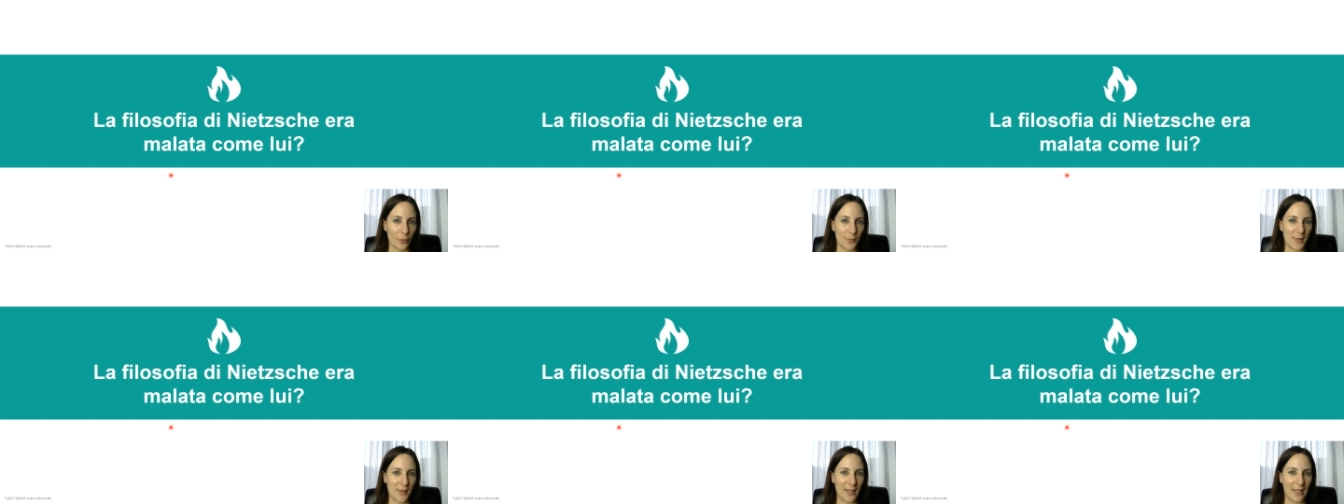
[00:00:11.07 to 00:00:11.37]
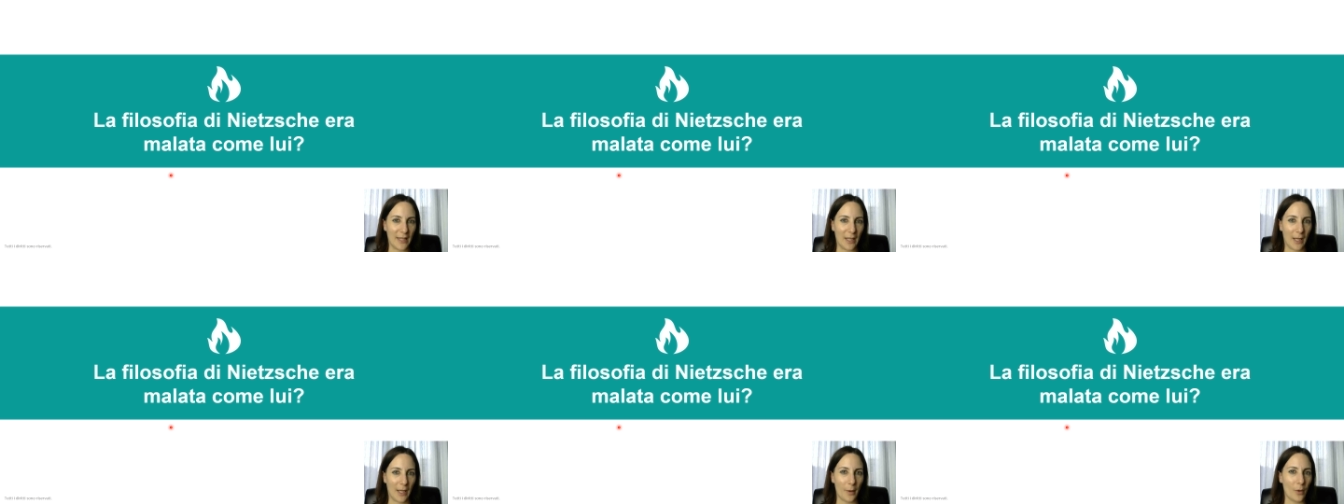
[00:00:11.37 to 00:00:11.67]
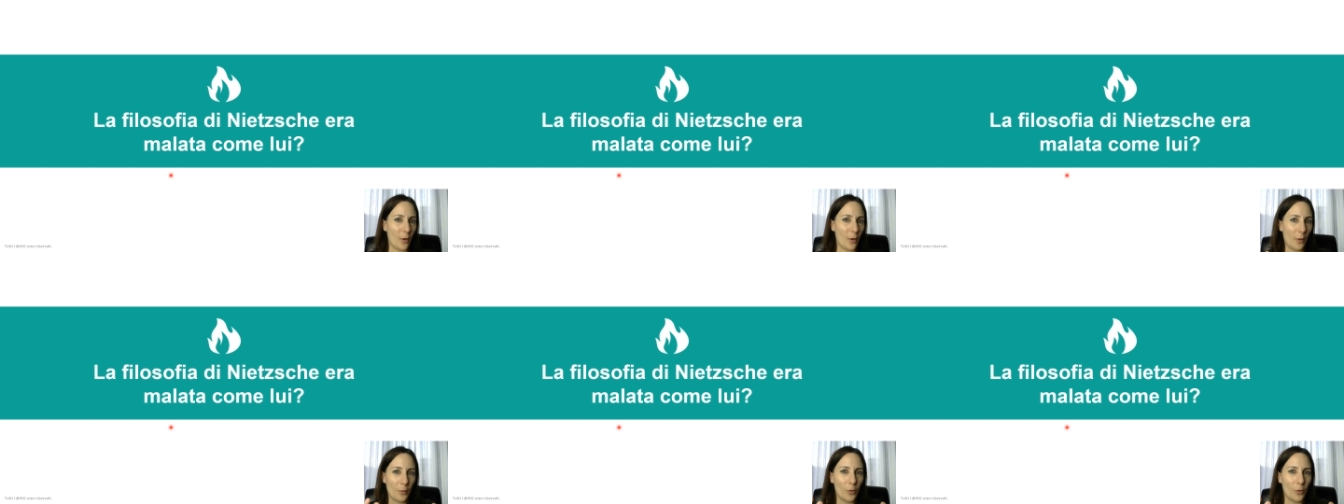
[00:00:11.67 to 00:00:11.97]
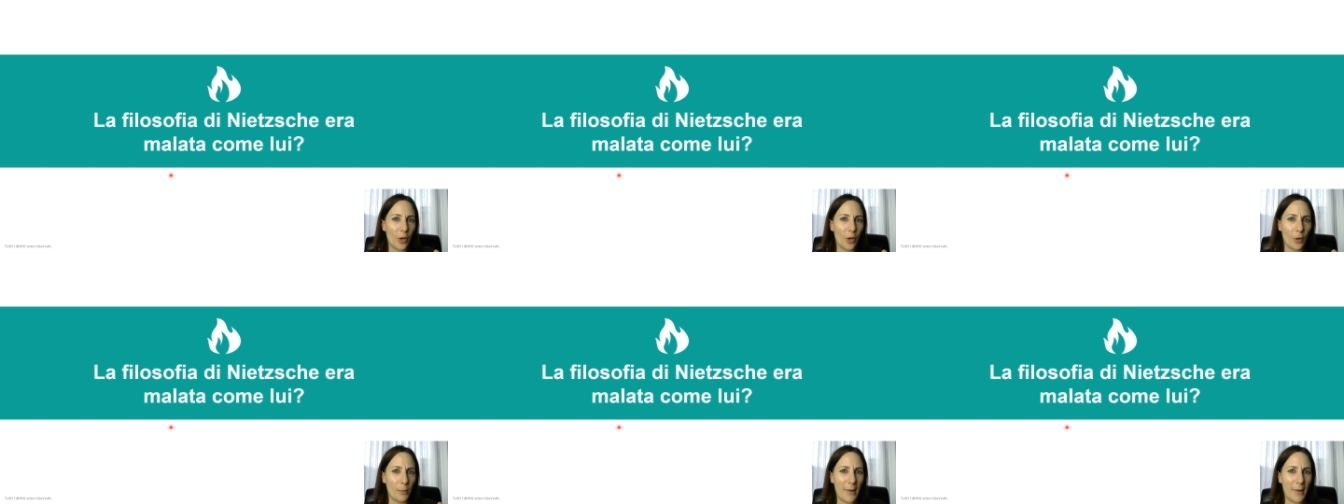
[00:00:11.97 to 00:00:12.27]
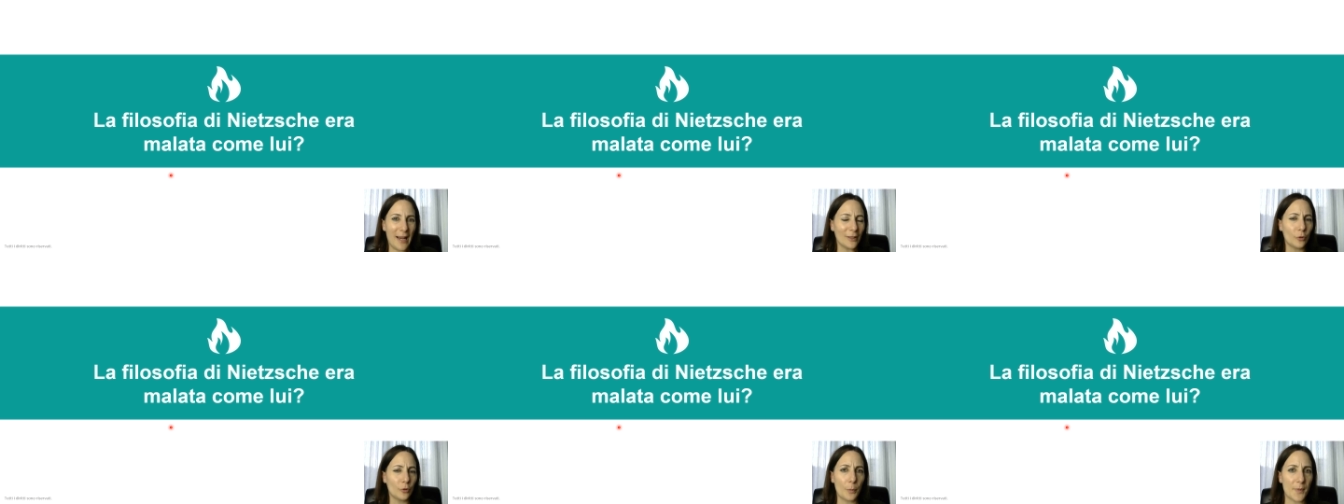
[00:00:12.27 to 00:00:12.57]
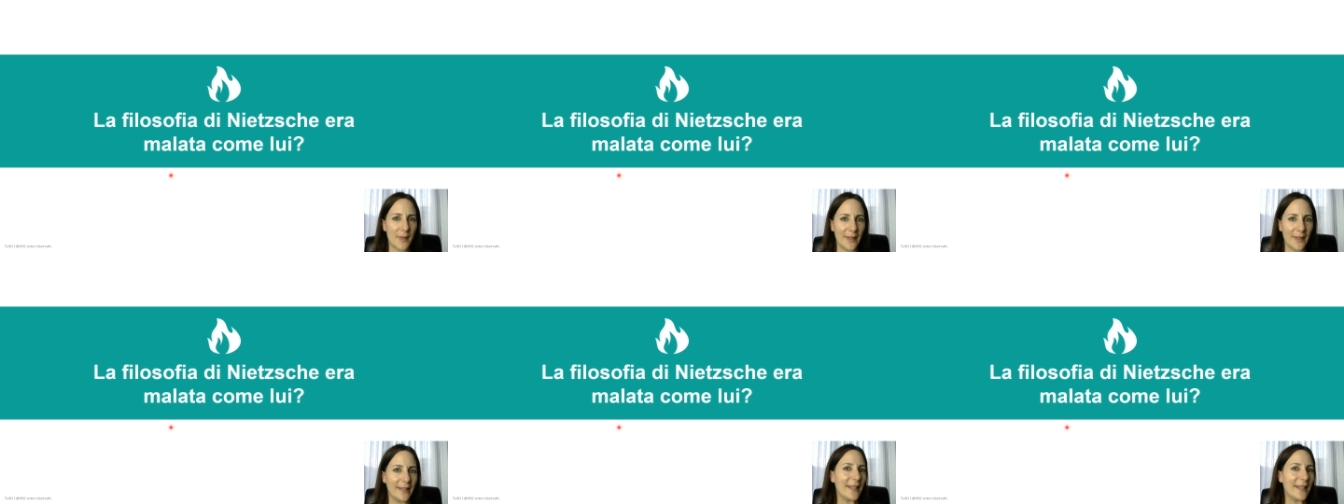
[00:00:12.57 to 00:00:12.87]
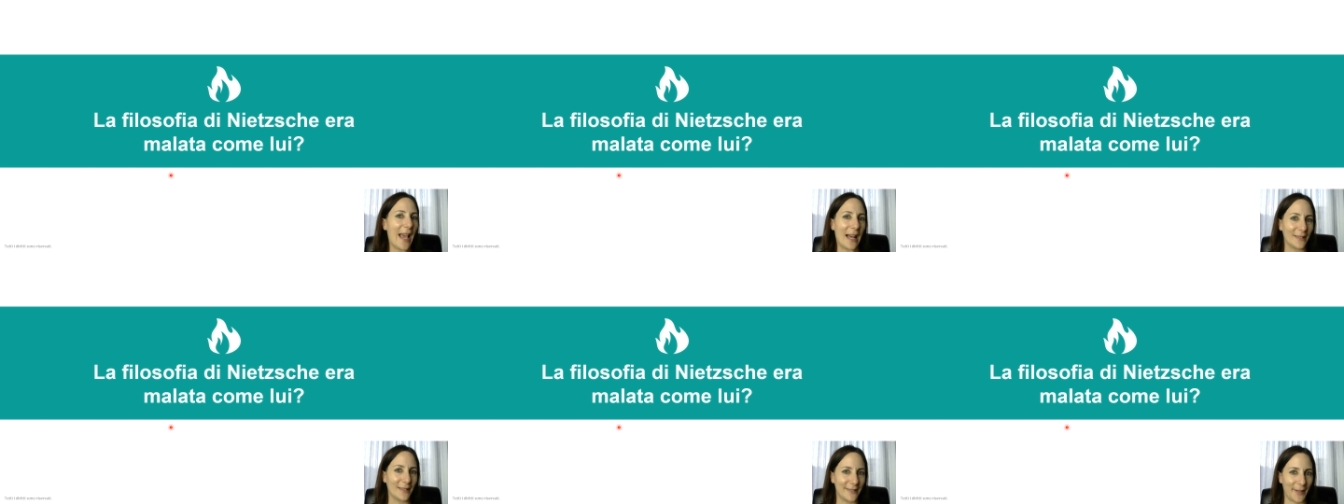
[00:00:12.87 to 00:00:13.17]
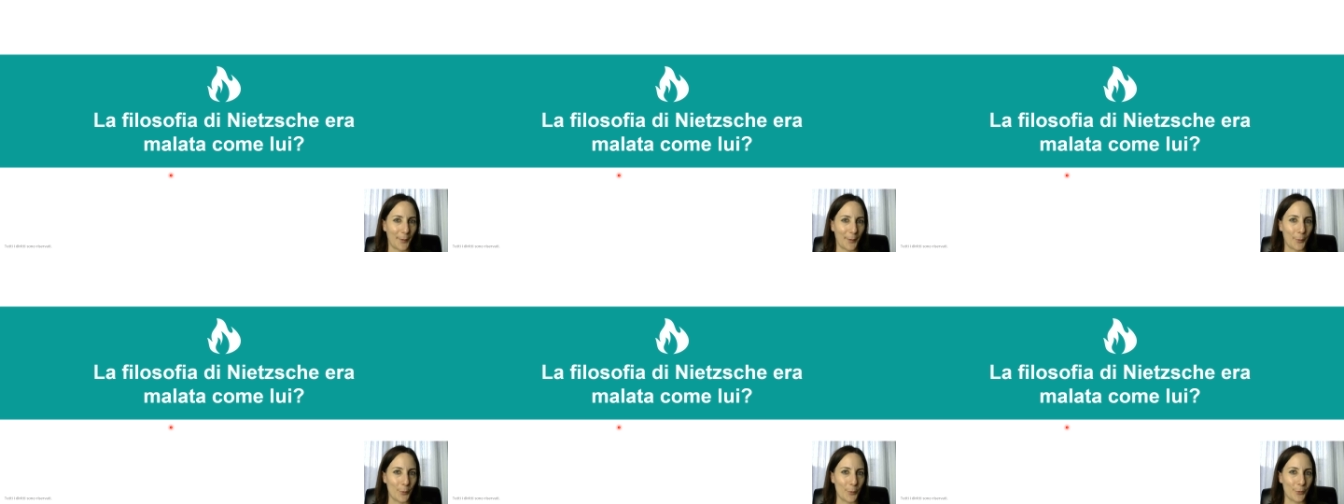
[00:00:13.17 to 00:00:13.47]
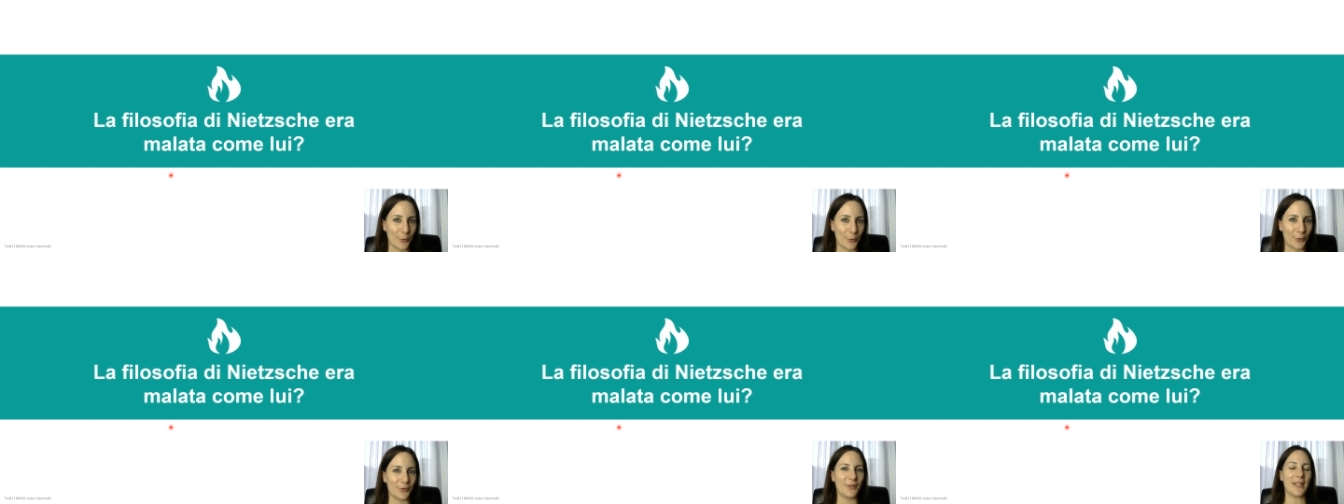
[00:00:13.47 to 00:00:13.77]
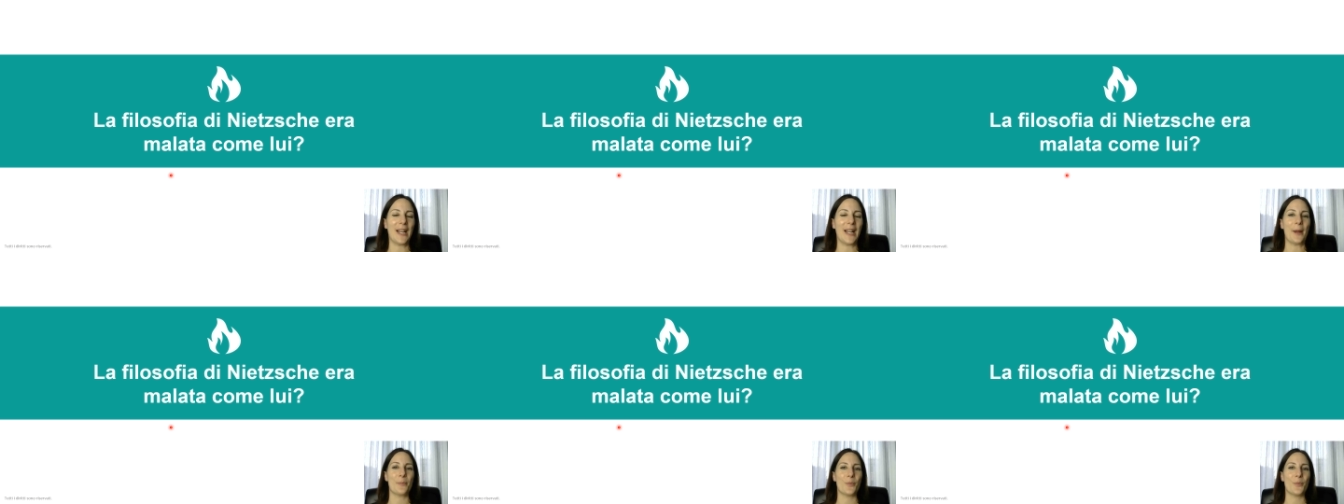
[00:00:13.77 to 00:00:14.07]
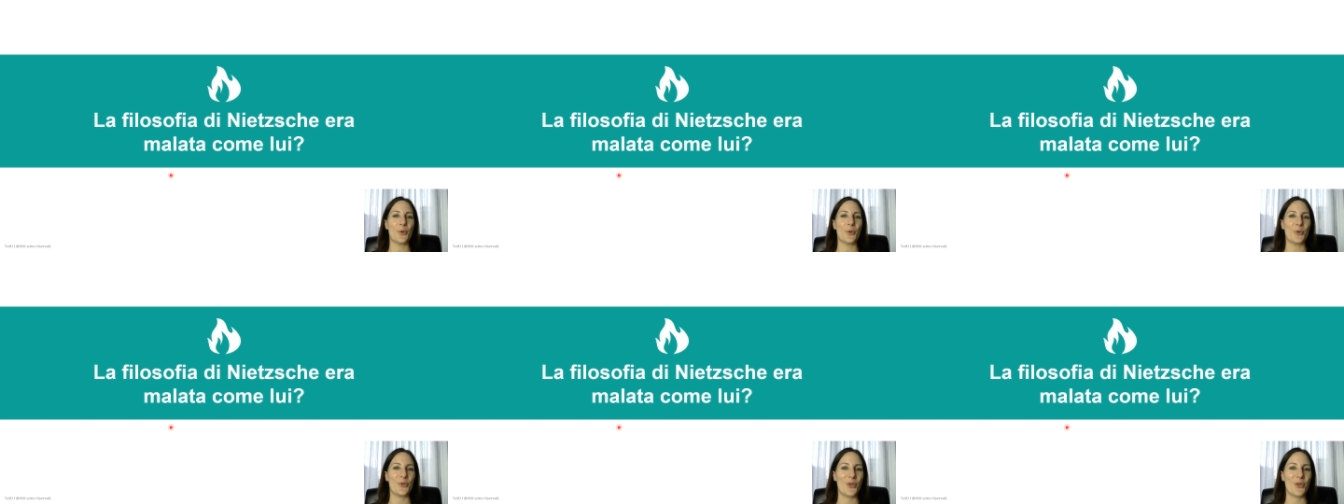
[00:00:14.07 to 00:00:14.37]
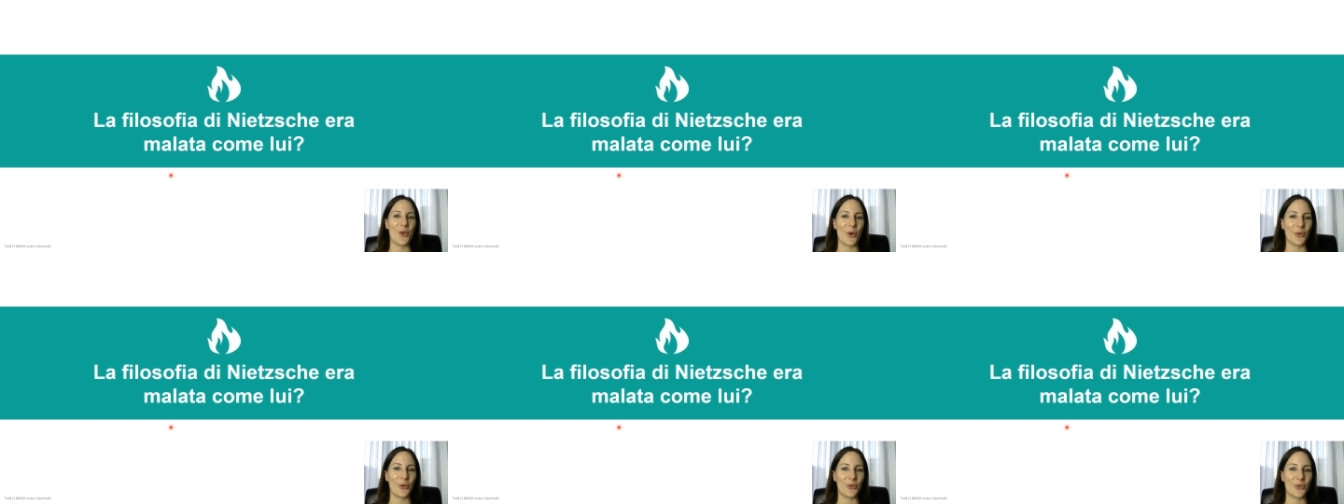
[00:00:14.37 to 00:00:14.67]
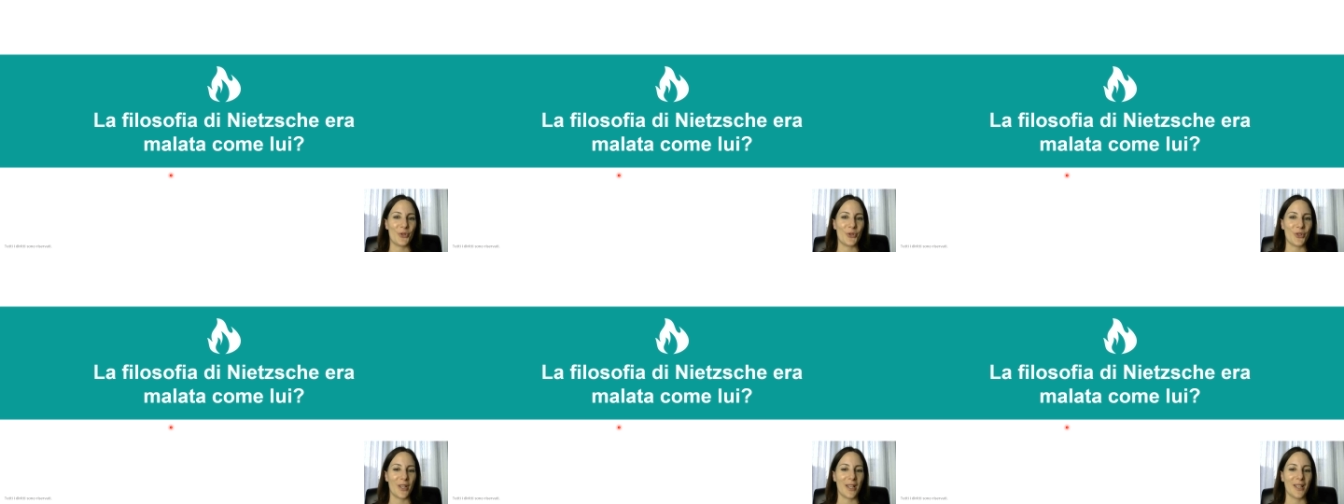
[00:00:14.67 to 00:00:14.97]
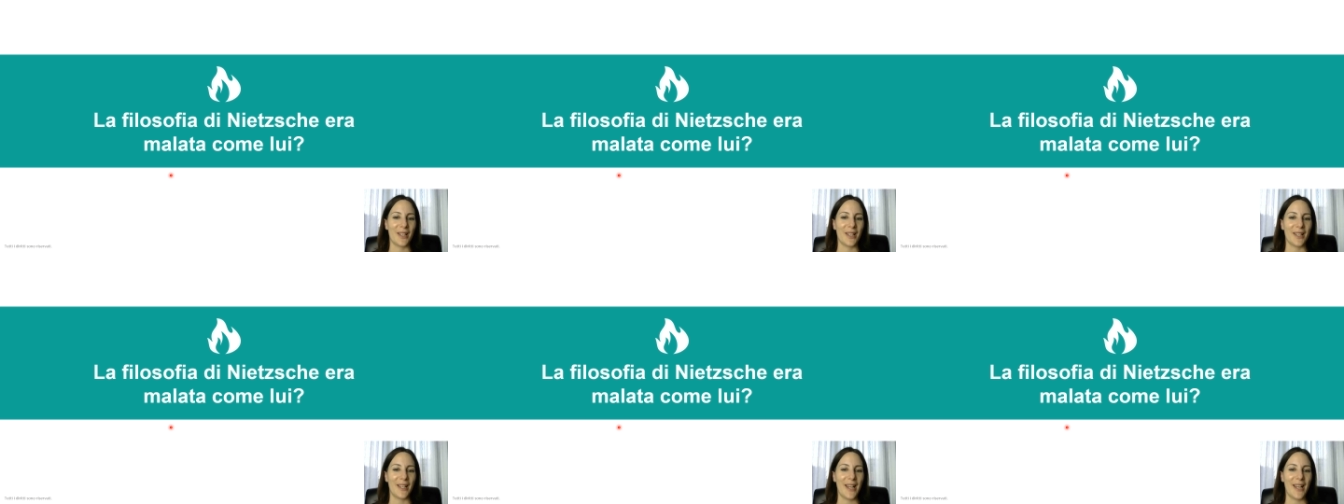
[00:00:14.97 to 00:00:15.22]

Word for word: psichica, era un malato psichiatrico, diremmo noi oggi,